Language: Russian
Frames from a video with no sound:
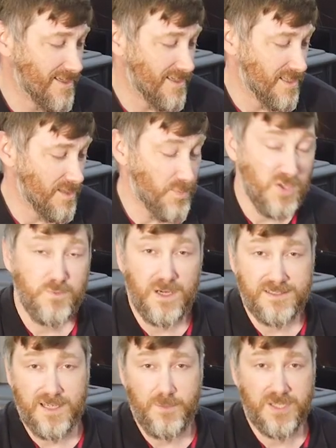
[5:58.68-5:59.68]
и печь
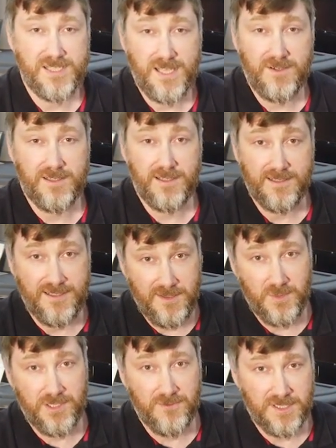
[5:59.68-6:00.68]
Бахта представлена
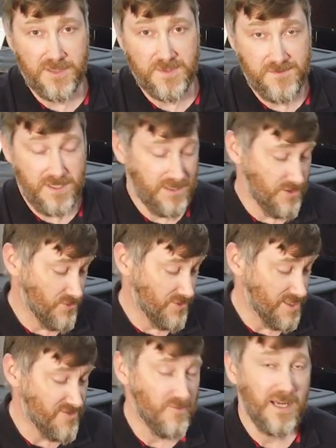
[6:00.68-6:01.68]
именно в этом цвете у
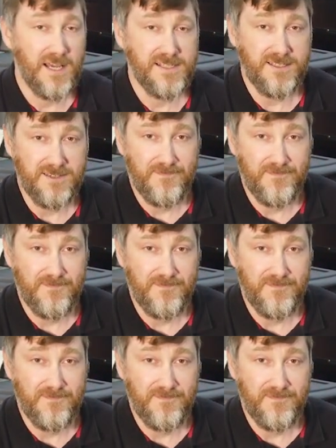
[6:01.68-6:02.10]
нас в магазине.